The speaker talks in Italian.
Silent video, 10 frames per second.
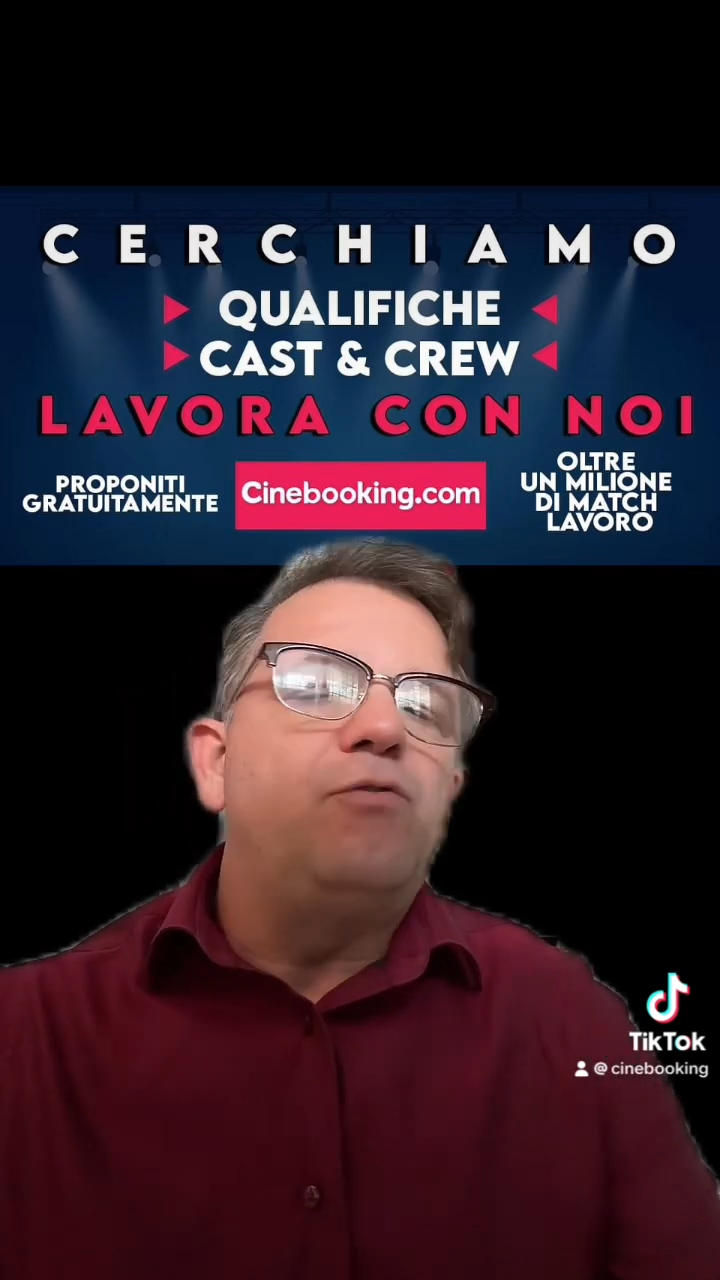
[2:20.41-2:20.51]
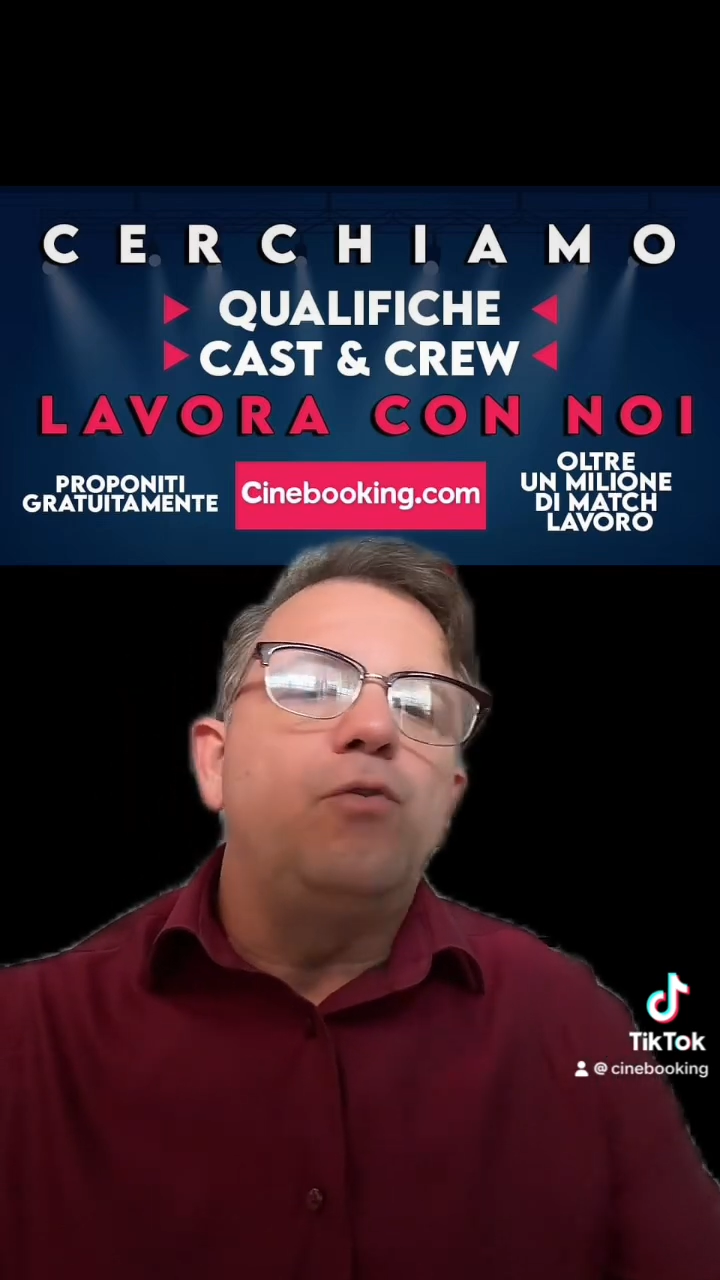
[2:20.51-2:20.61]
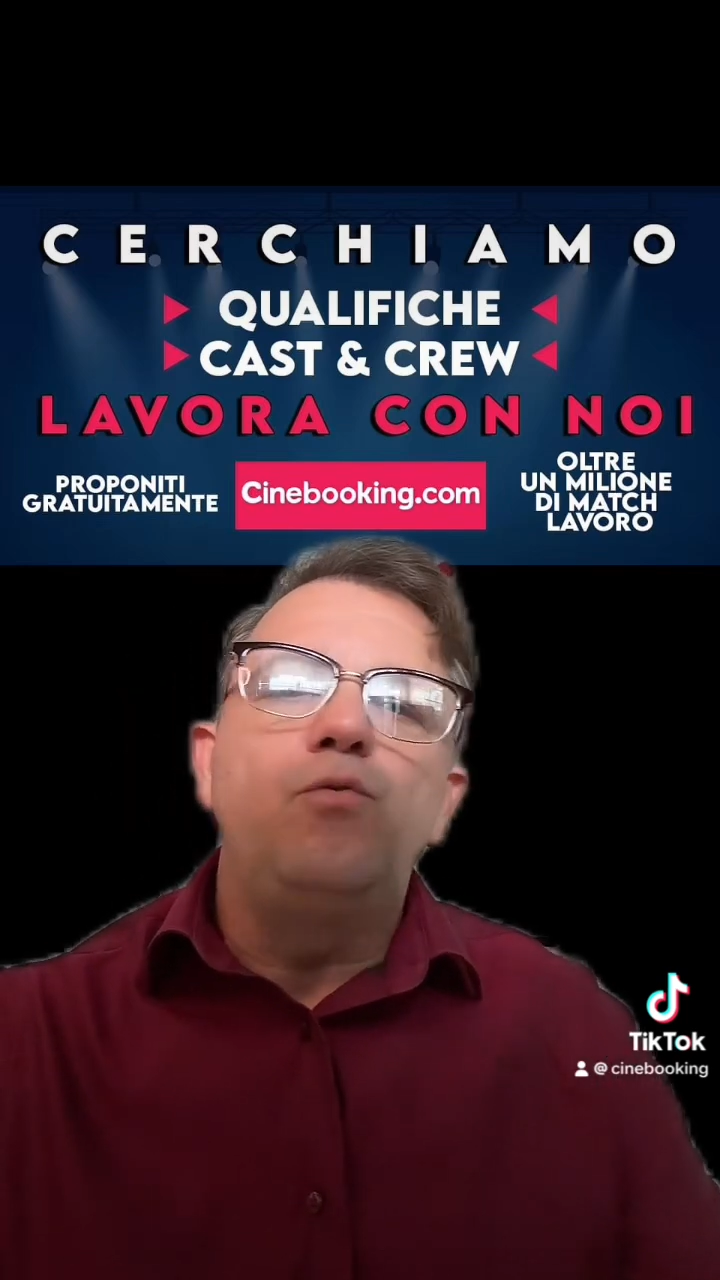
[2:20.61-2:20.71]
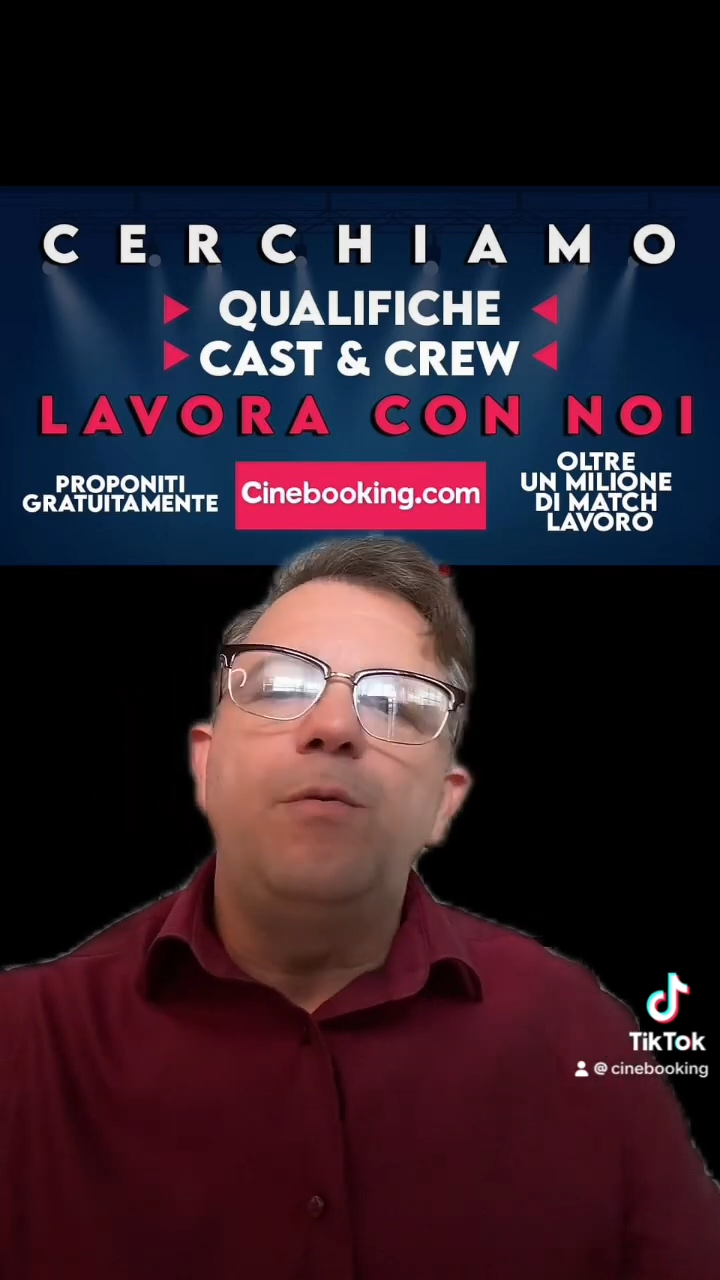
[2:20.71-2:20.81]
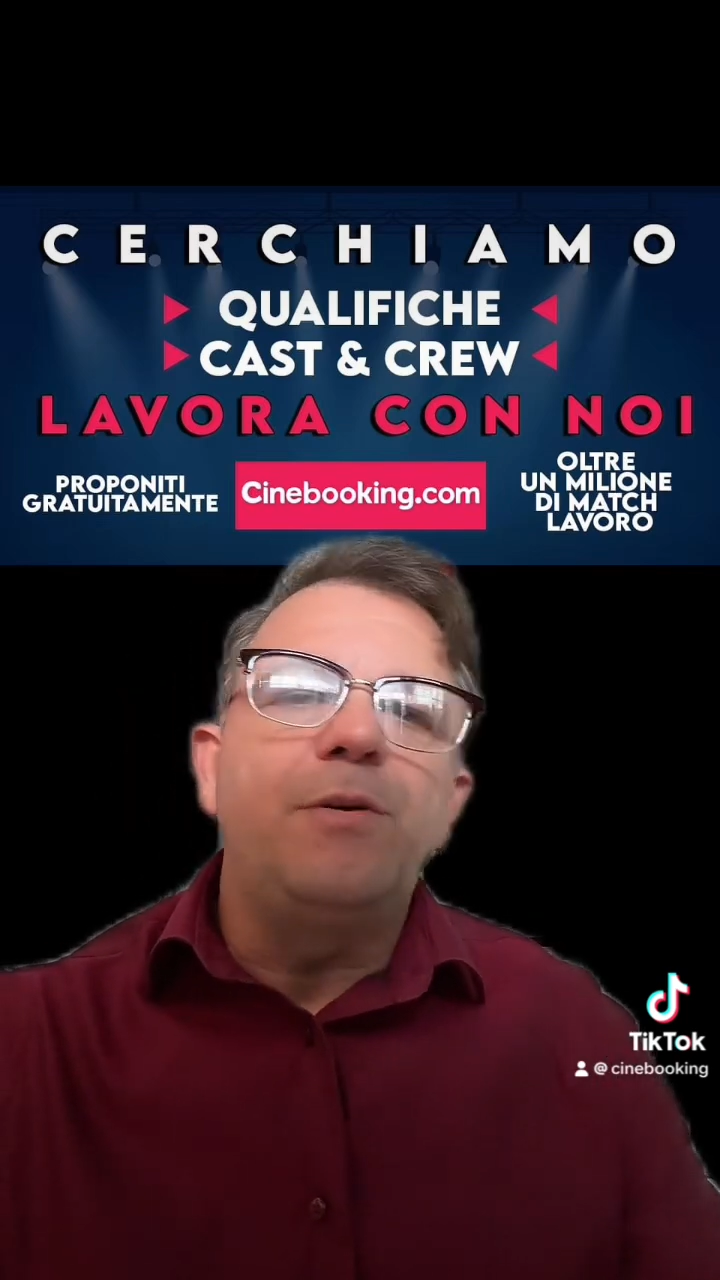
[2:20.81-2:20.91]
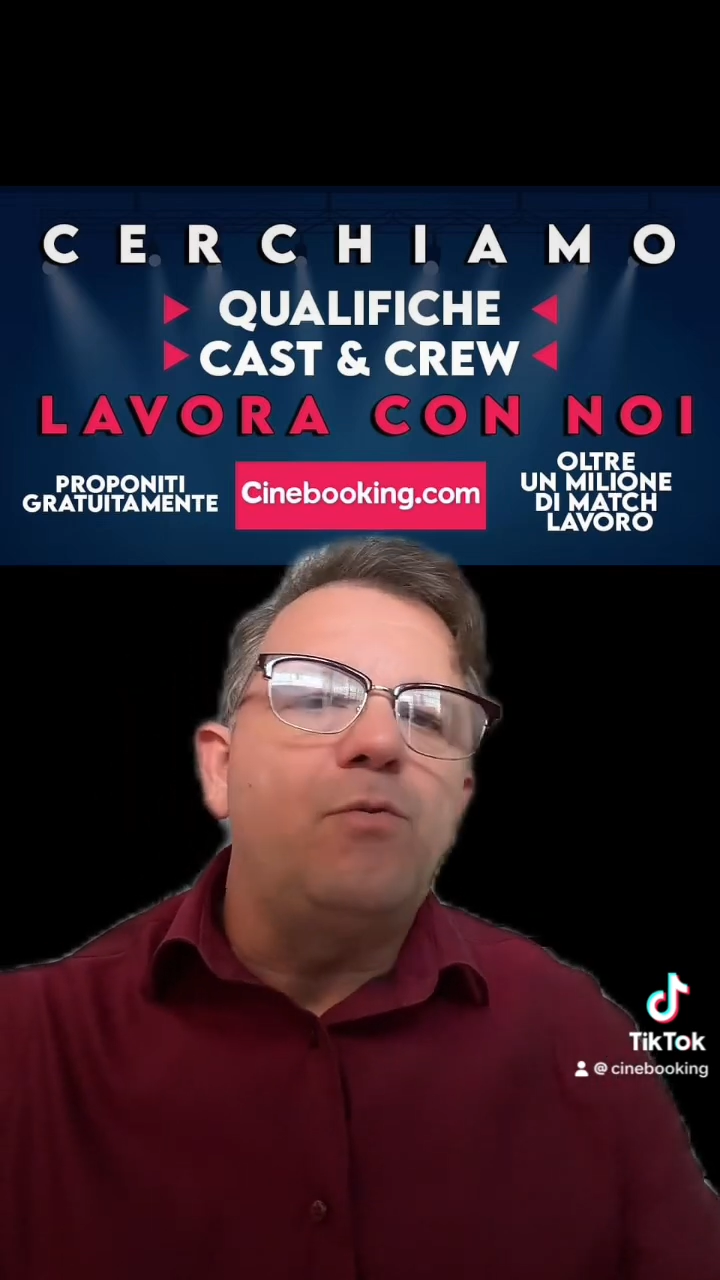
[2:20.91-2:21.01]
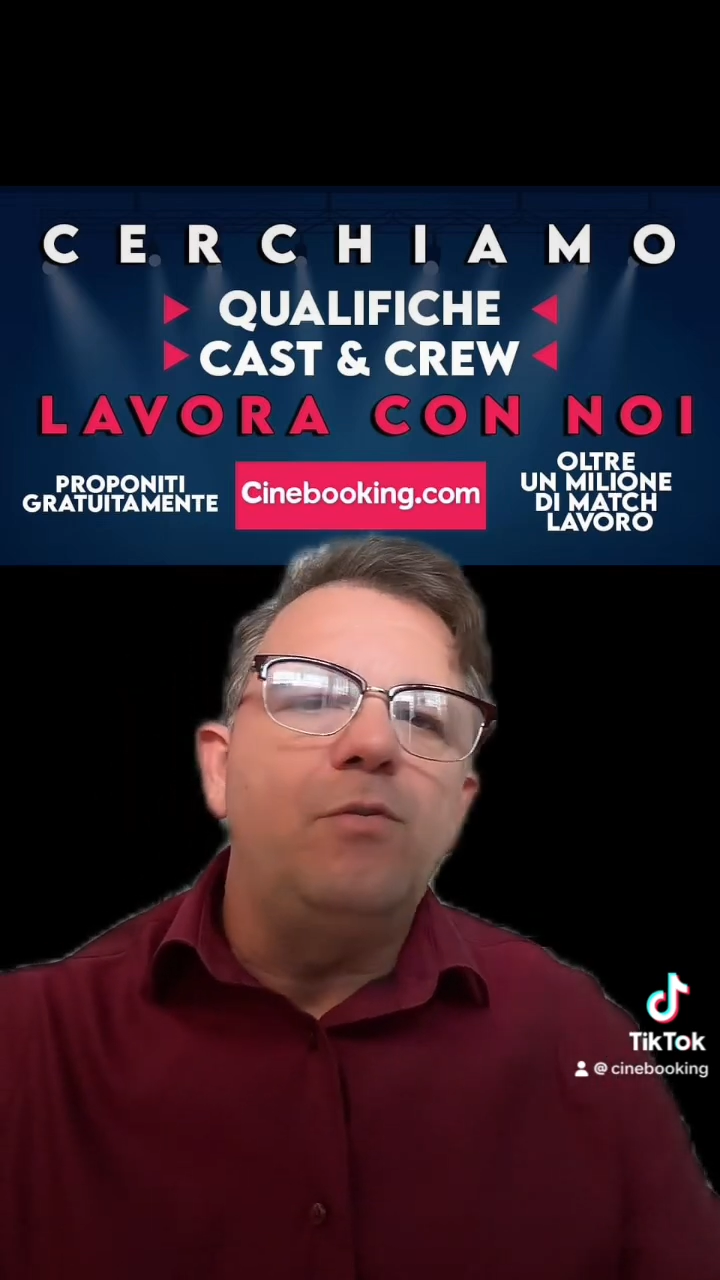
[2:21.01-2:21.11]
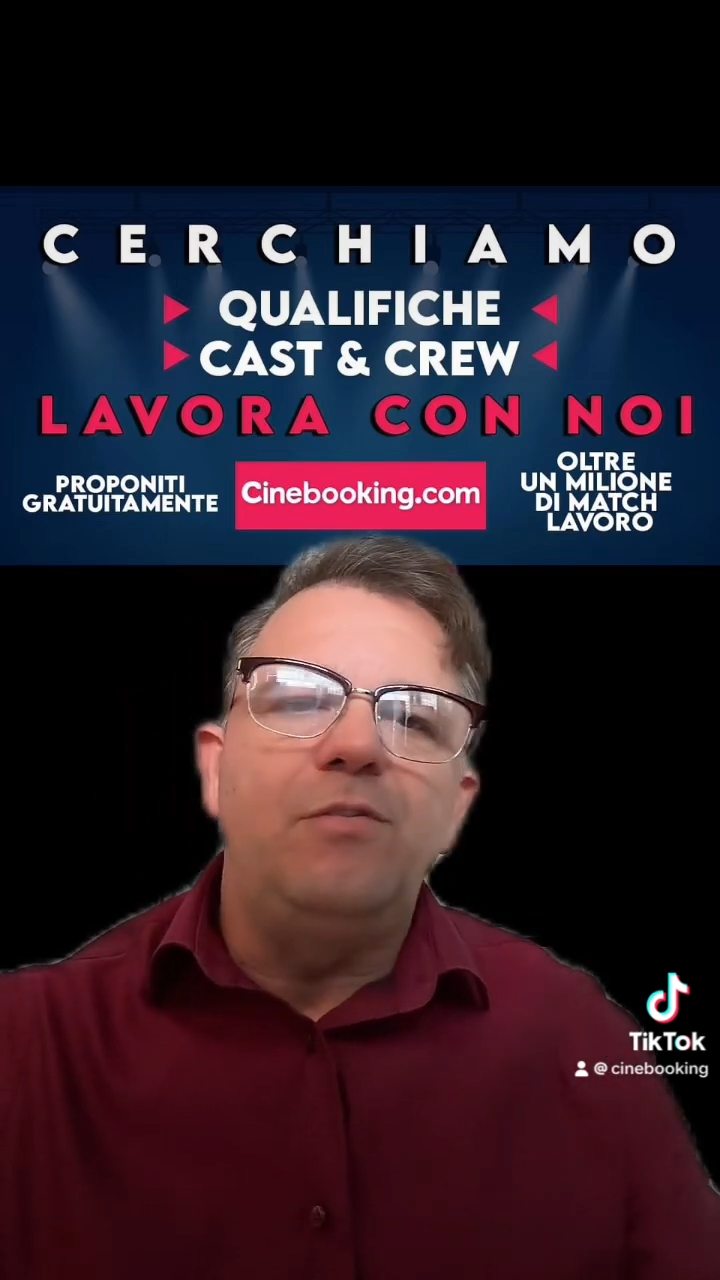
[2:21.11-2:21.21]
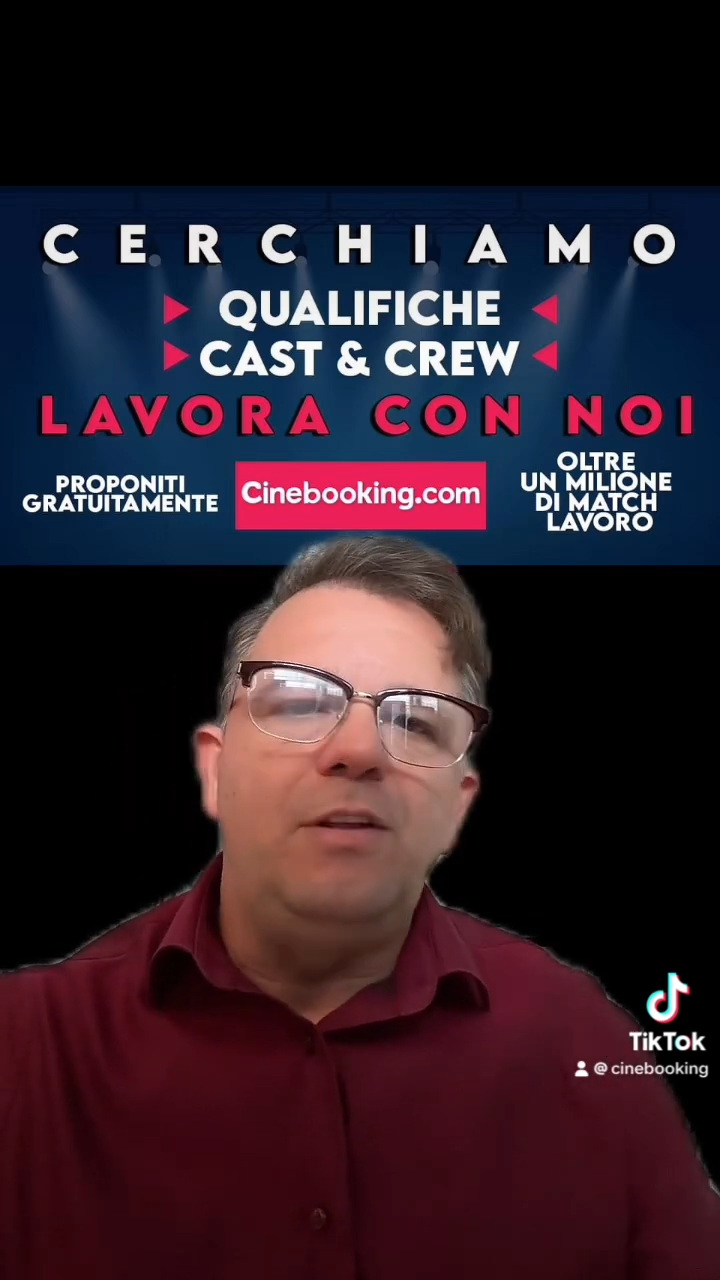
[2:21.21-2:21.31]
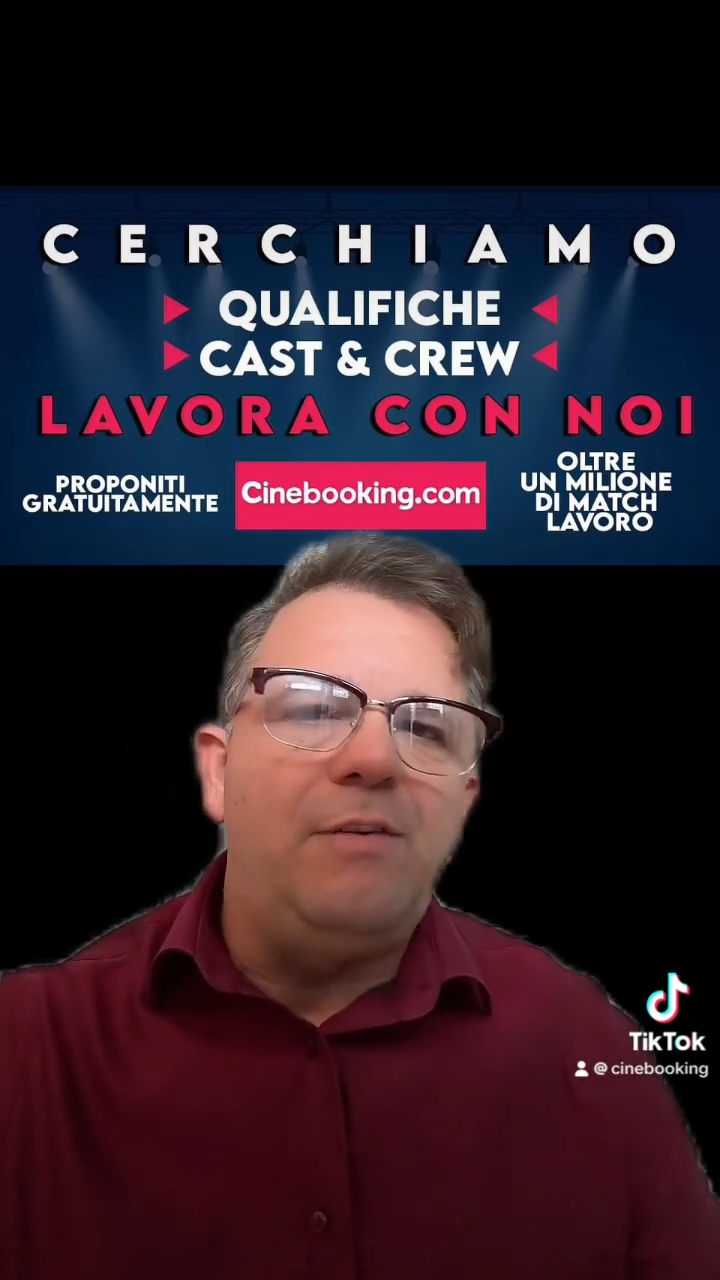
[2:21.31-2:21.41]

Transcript: sono due percorsi